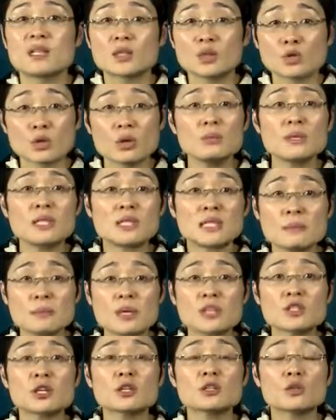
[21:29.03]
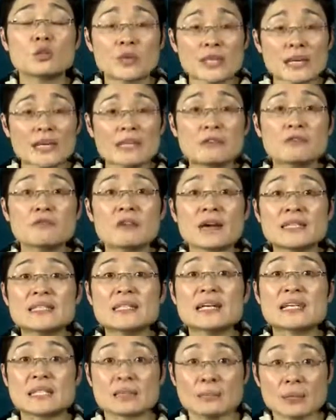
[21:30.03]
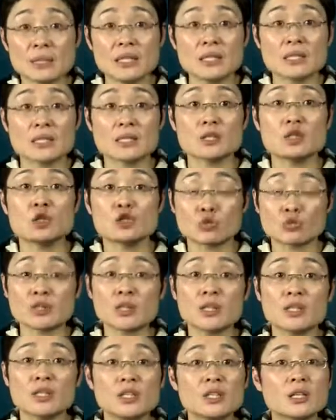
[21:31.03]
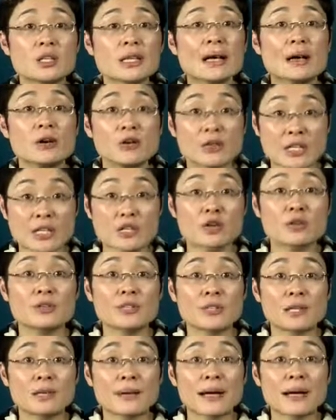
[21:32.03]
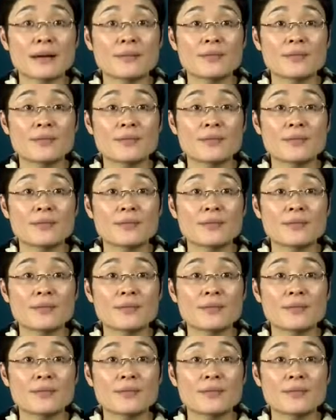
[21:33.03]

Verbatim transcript: 同学，们，你先别抄了，我先给你翻译一下什么意思。你从这一页来好，也再抄一个吧。